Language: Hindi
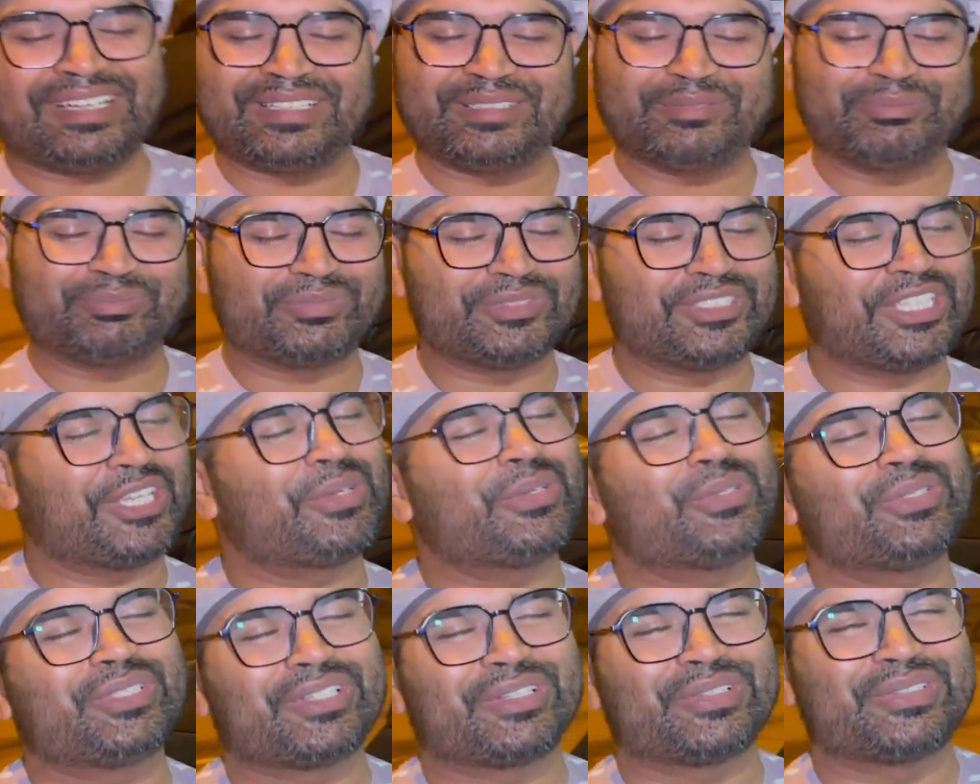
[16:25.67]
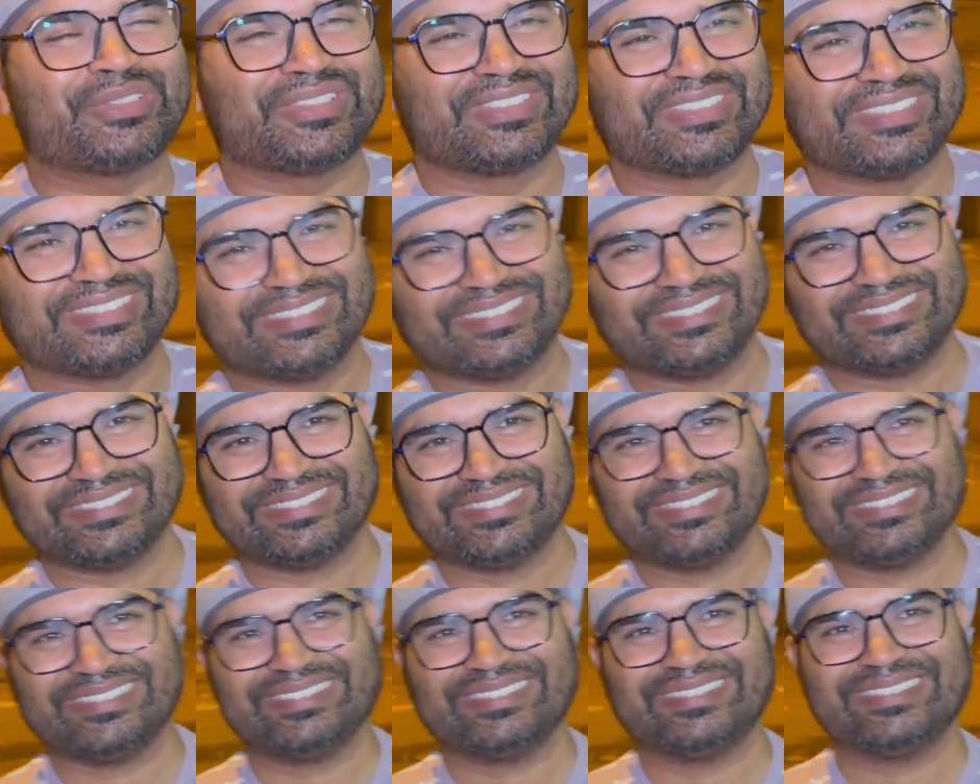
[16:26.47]
जाओ अभी लेट सही पांच
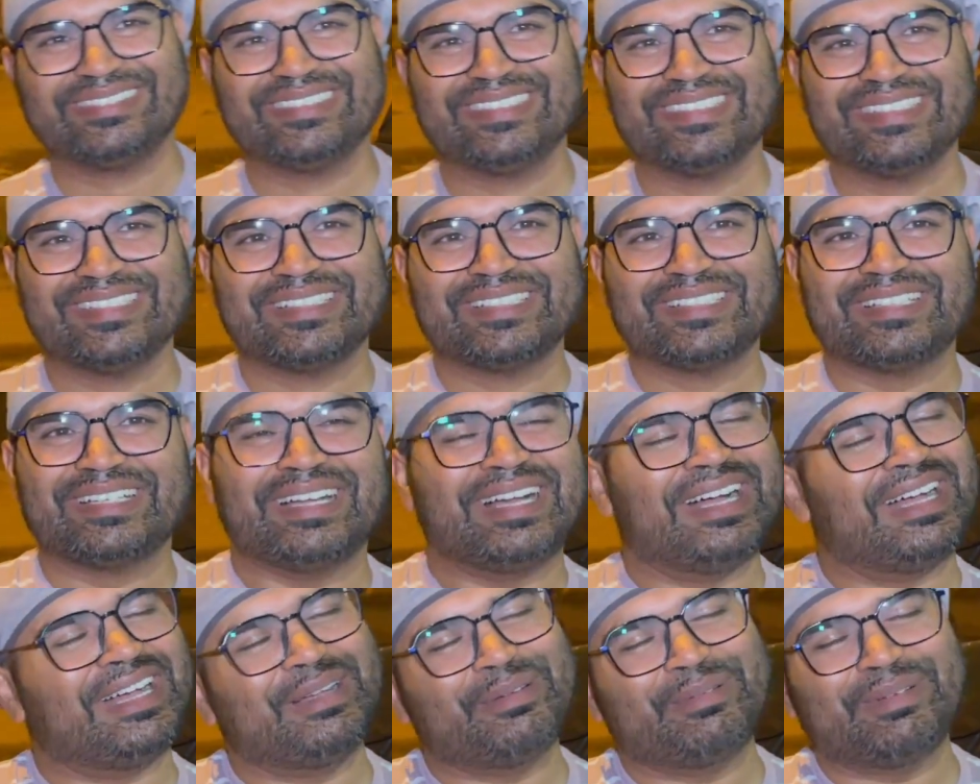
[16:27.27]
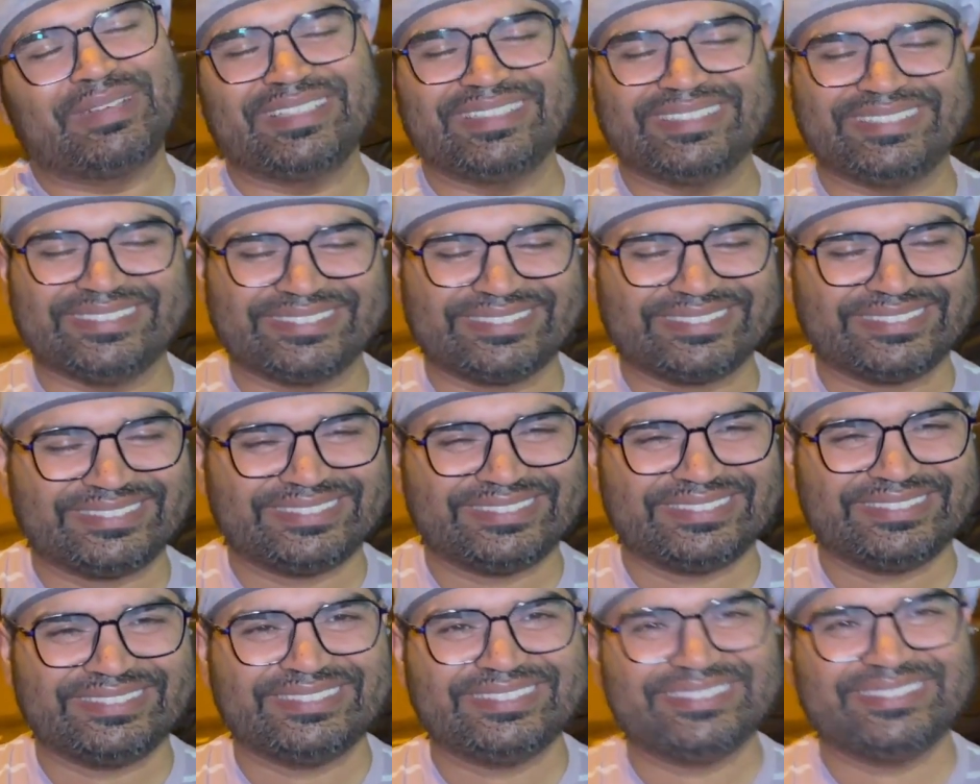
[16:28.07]
मिनट और सही जैसे मैंने
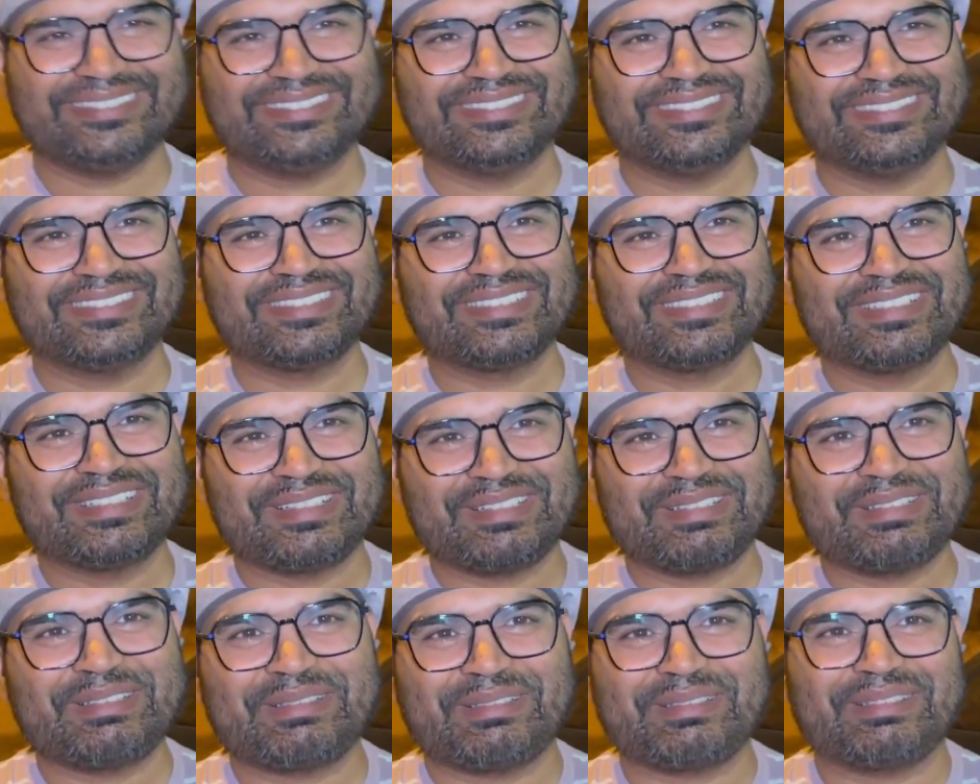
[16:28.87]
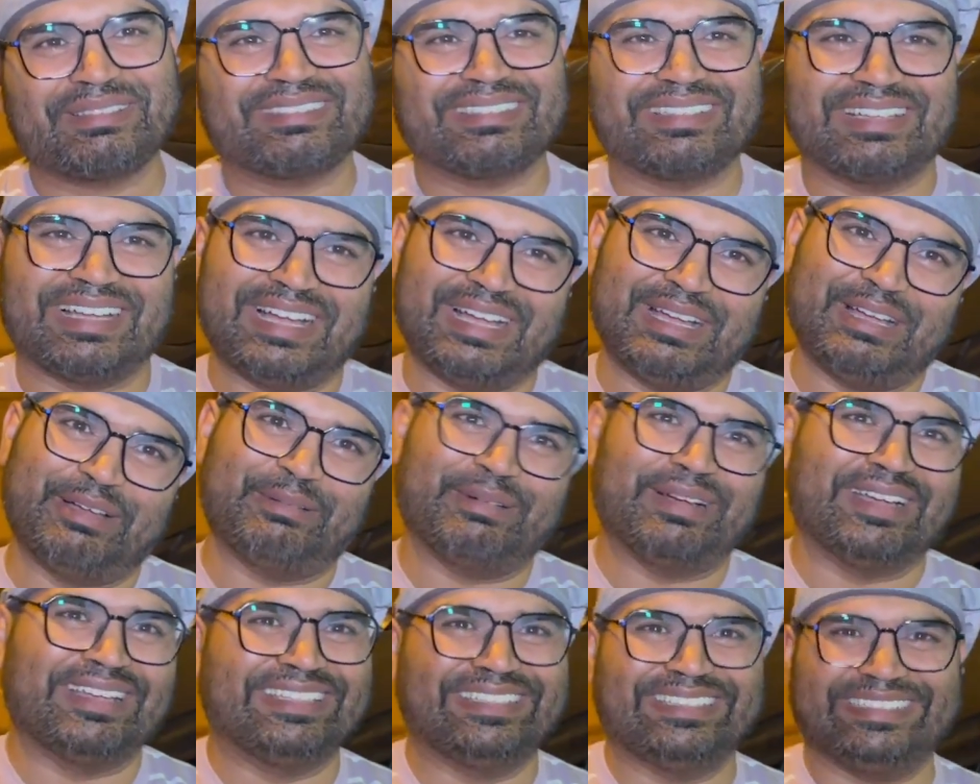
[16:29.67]
आपको रोक लिया है ना
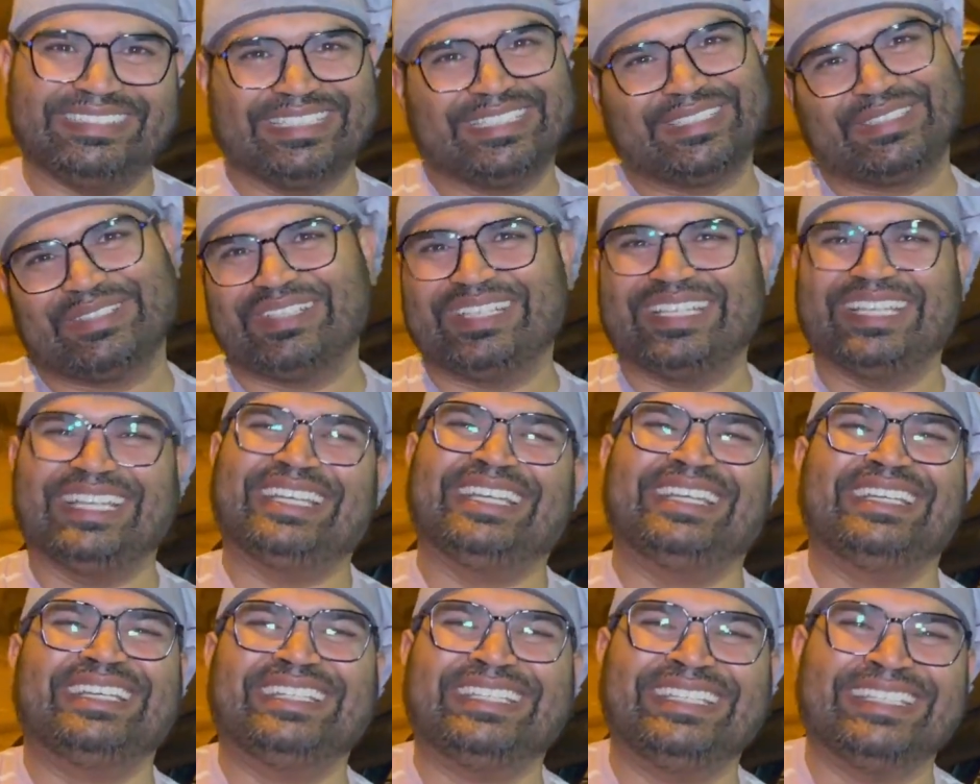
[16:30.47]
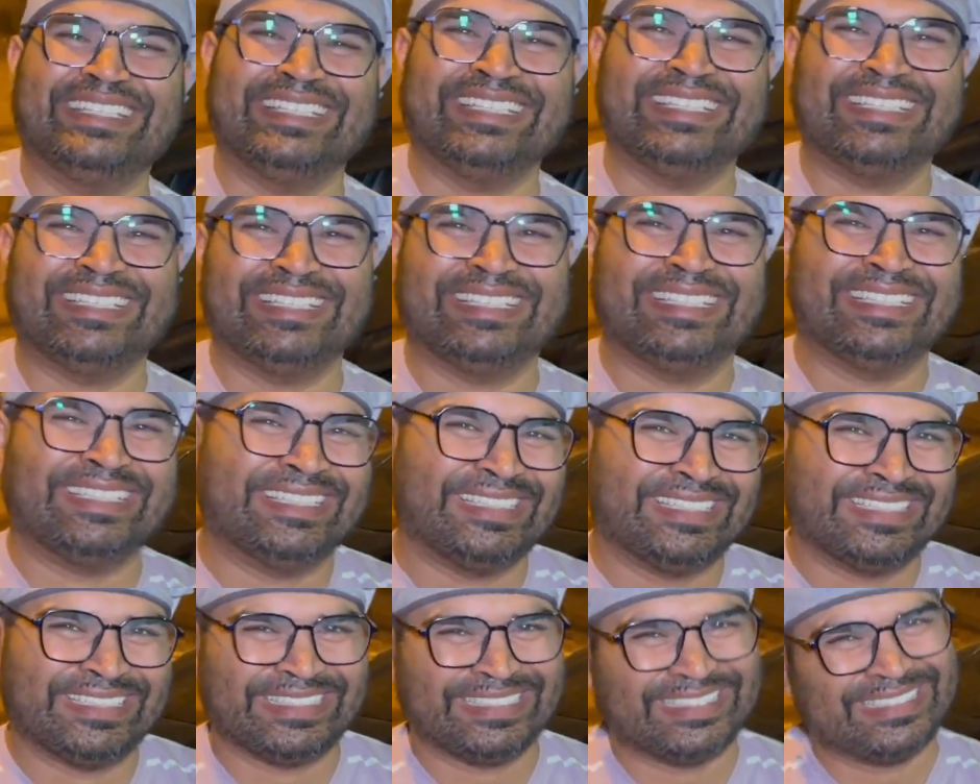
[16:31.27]
हाँ भाई ये तो है
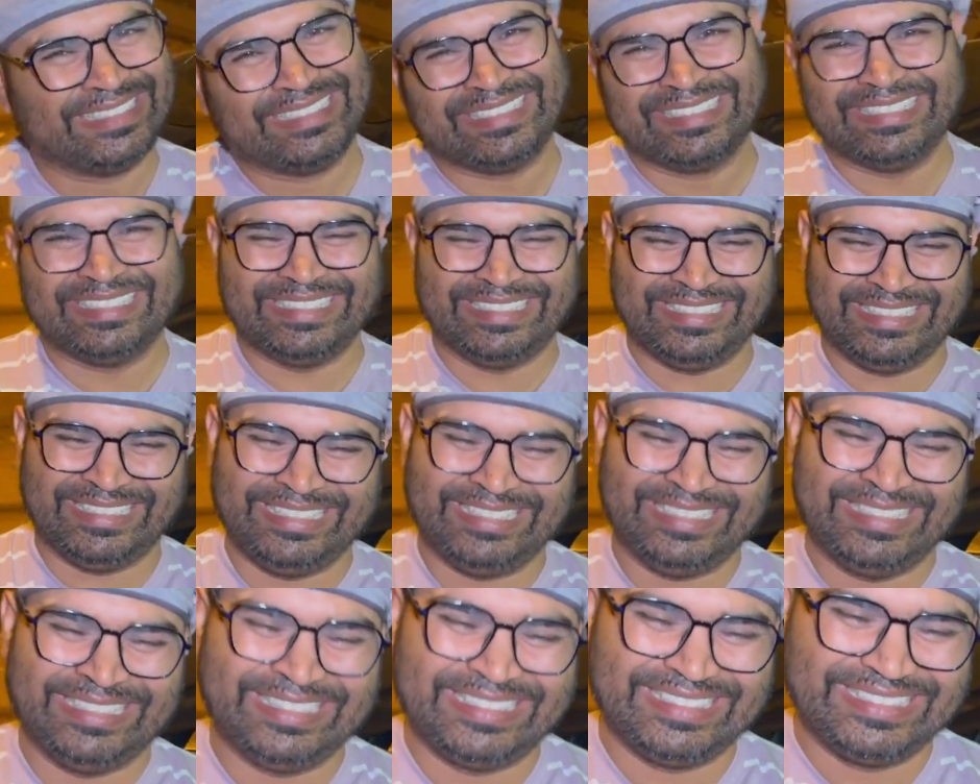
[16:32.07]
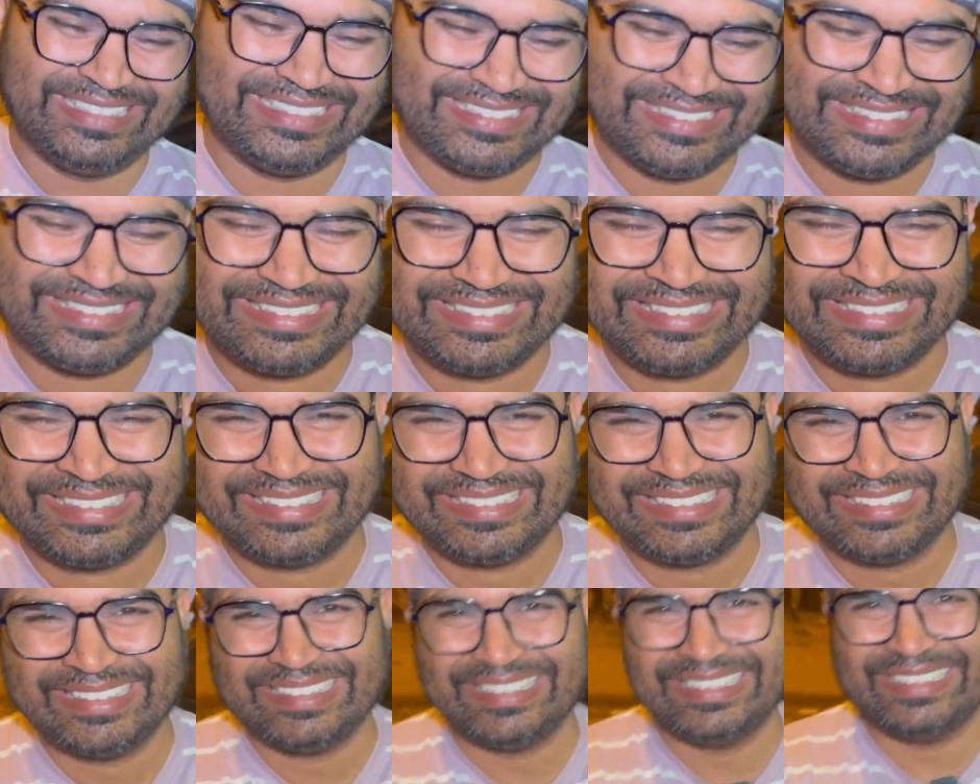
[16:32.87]
मैंने तो भैया को रोका कि भैया अब